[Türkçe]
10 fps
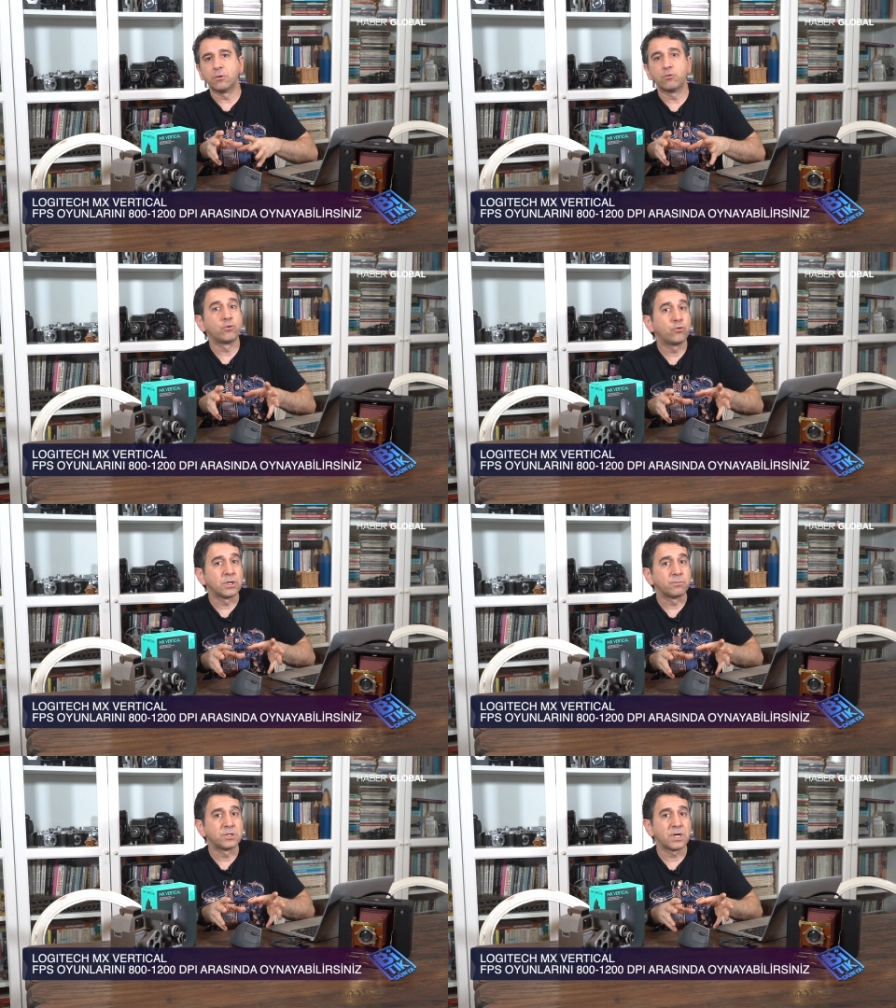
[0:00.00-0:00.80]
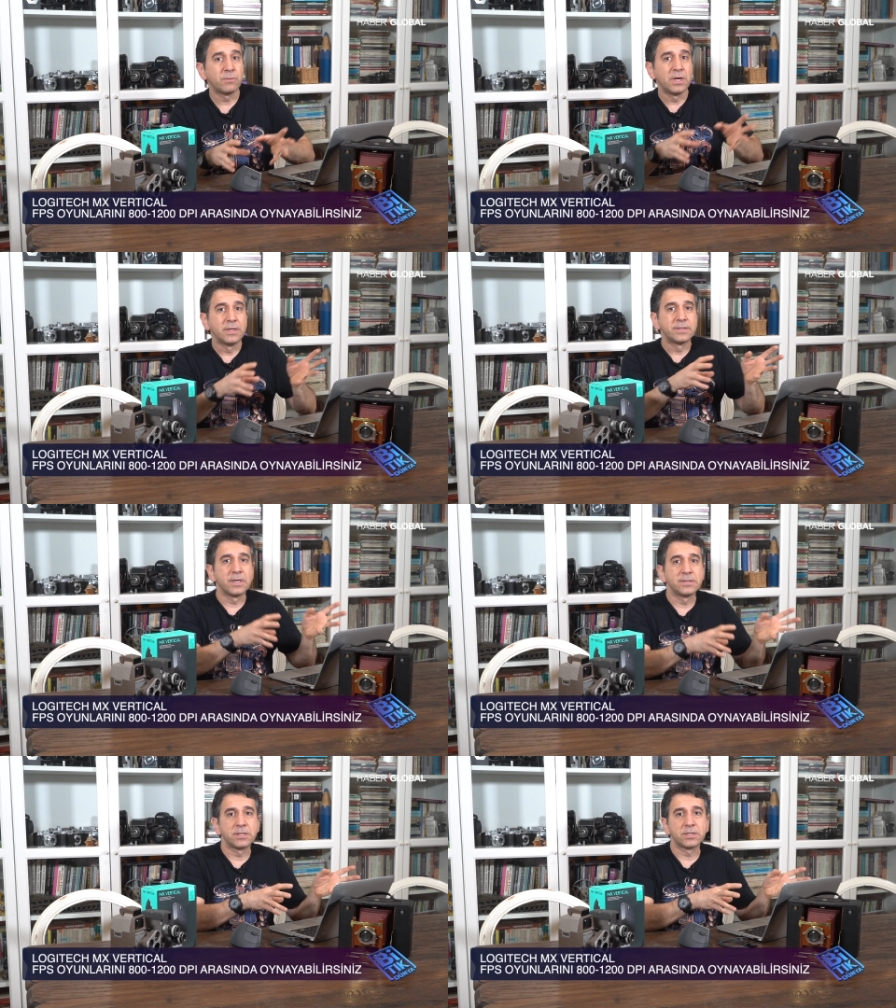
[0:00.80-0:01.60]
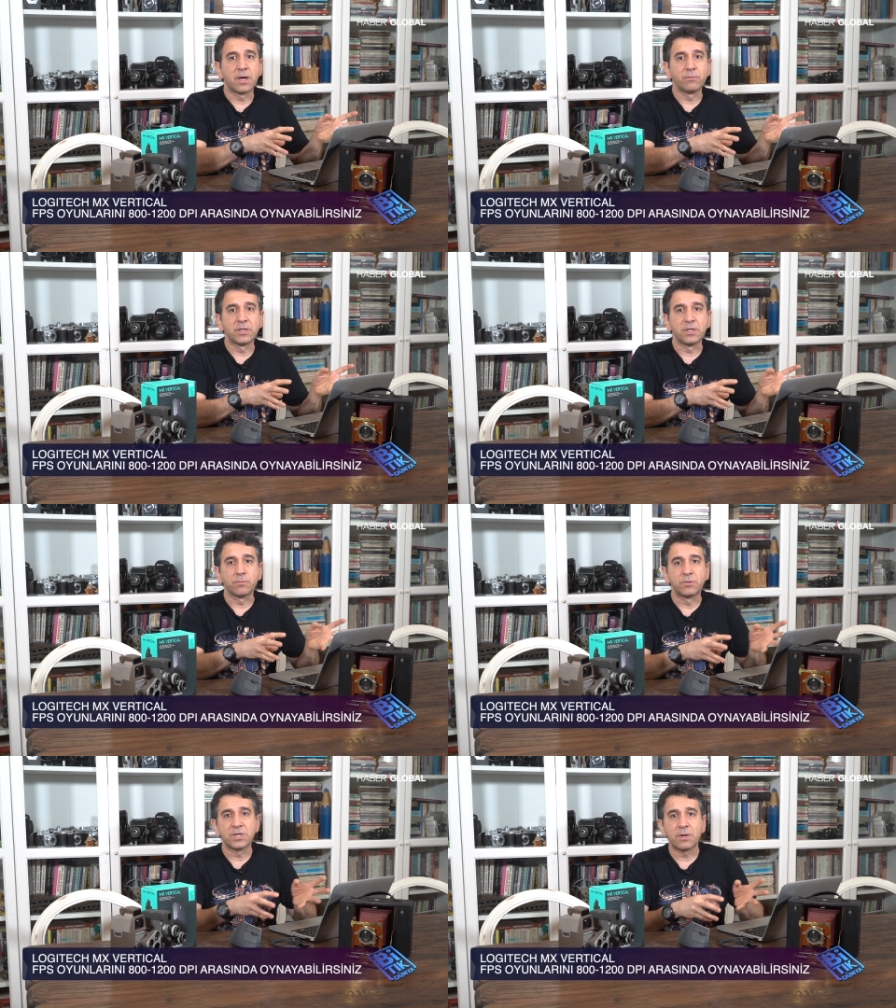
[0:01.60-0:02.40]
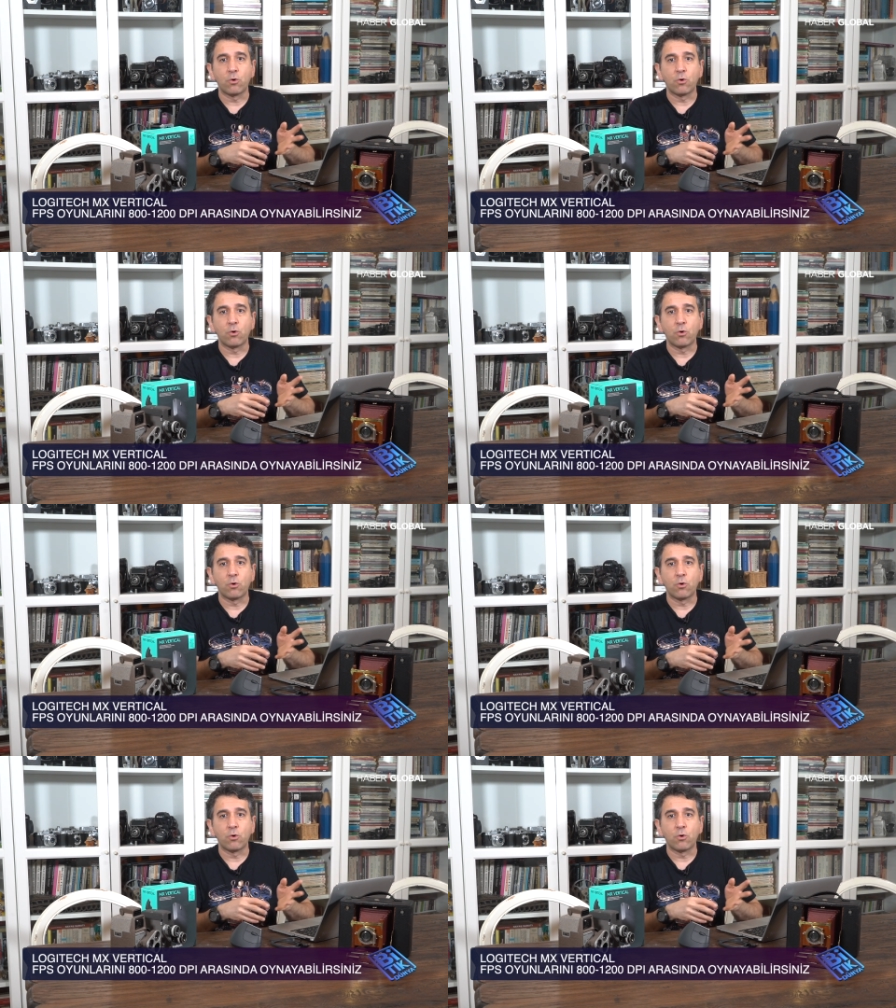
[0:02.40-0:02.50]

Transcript: kurgu yapacağım, ses işlemlerini yapacağım,